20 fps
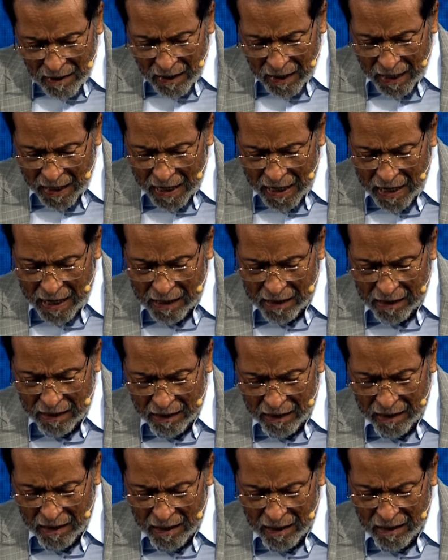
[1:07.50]
He
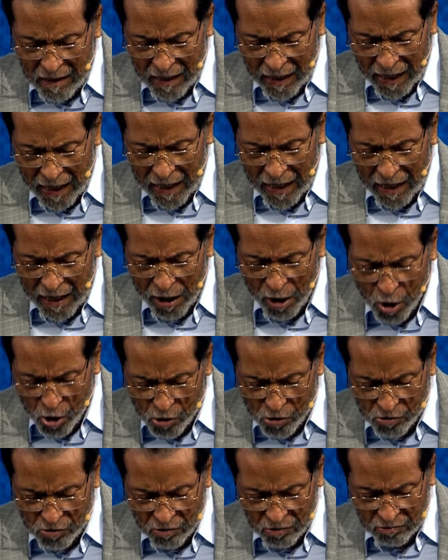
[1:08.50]
aquí que el
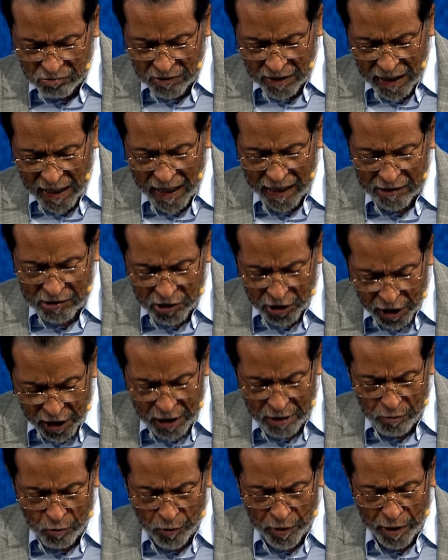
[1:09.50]
león de la
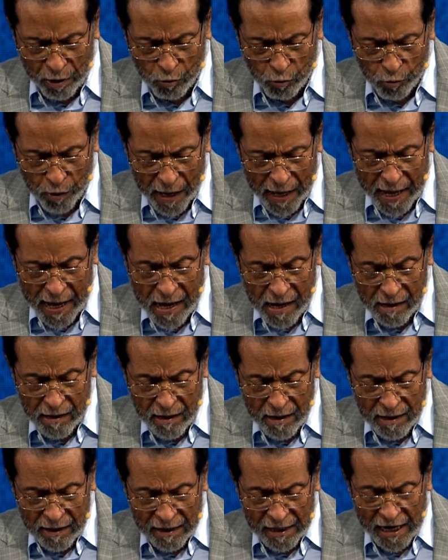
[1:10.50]
tribu de Judá,
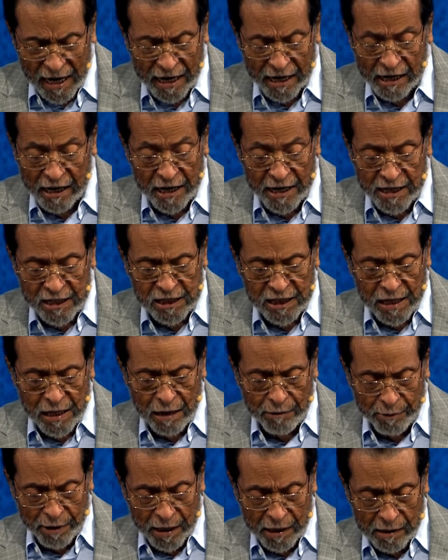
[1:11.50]
la raíz de
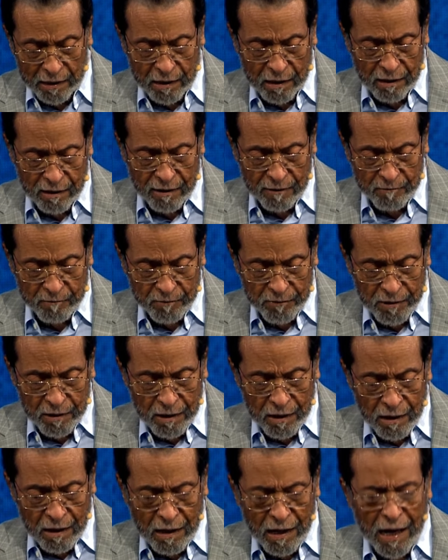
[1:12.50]
David,
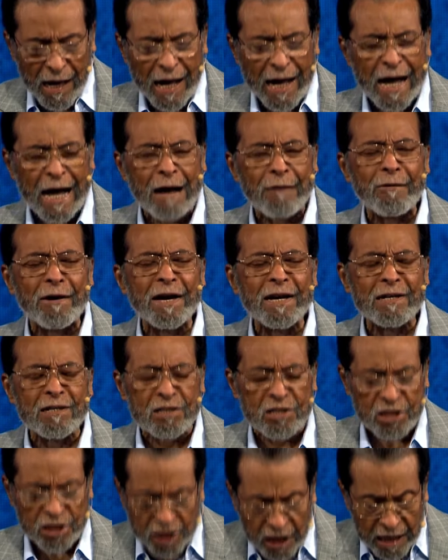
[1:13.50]
ha
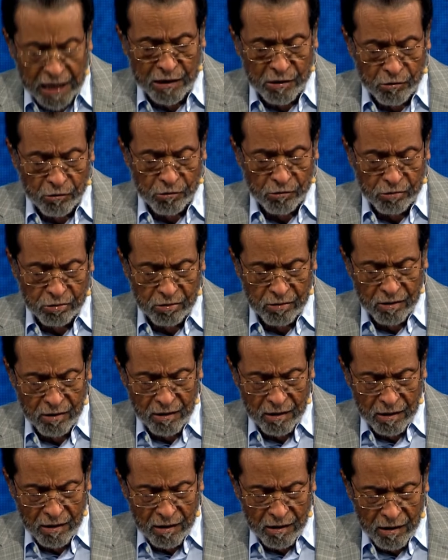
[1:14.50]
vencido
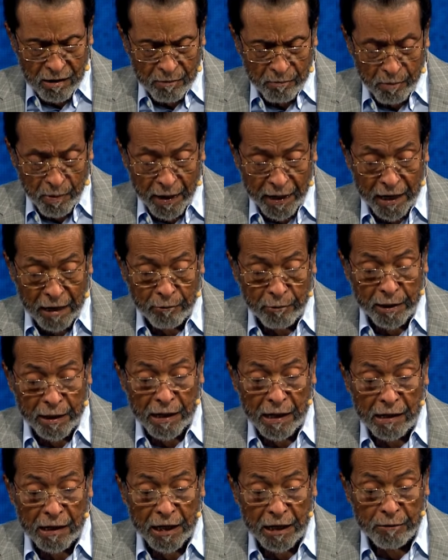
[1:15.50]
para abrir
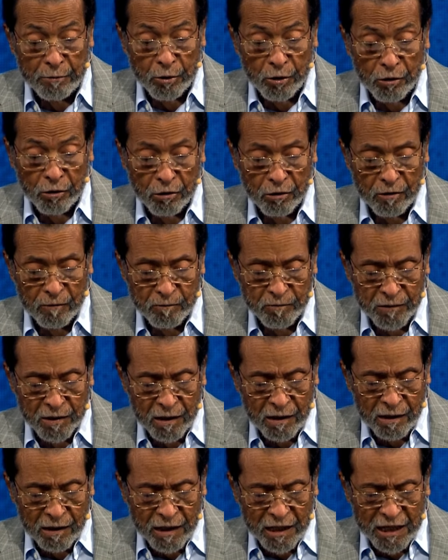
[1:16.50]
el libro
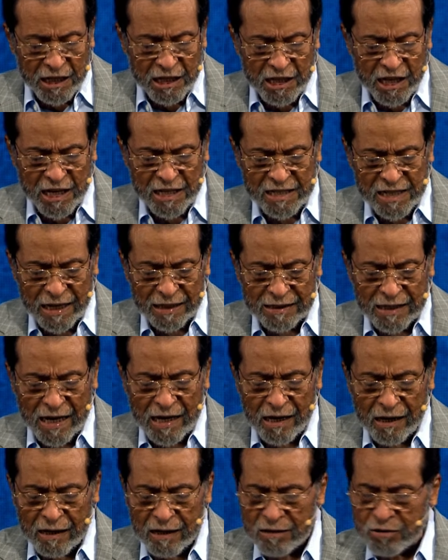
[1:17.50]
y
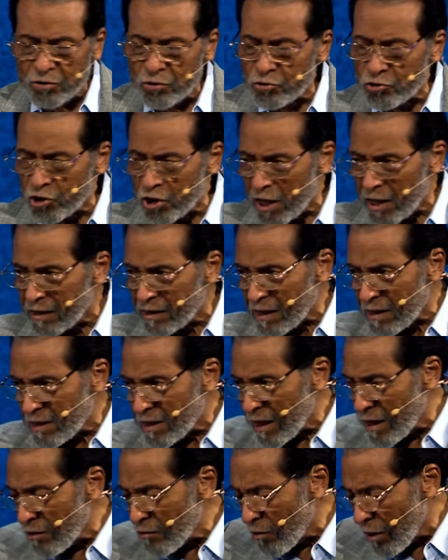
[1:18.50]
desatar sus siete
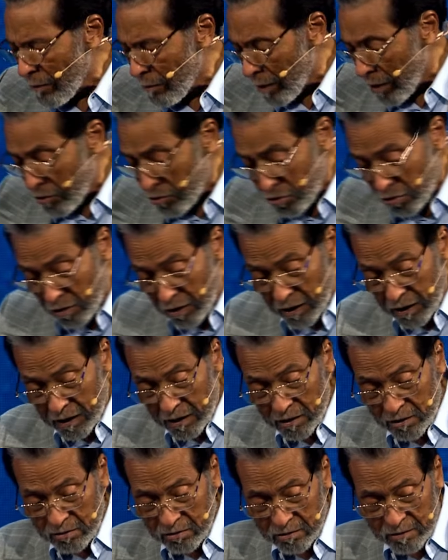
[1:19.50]
sellos. Aplausos
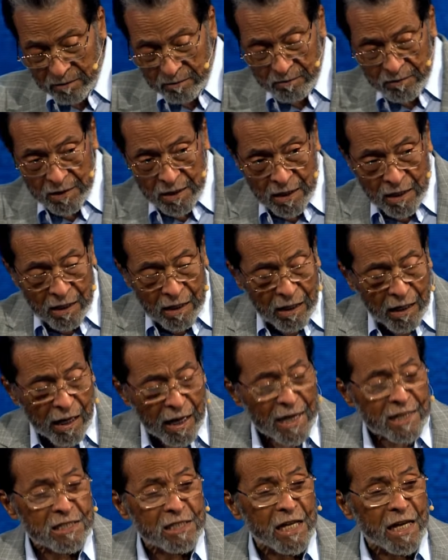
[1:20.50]

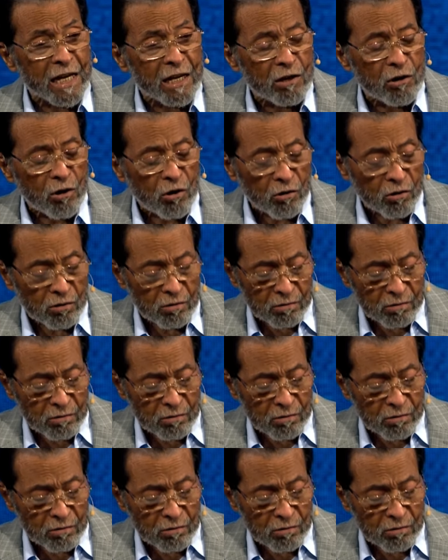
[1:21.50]
Es digno.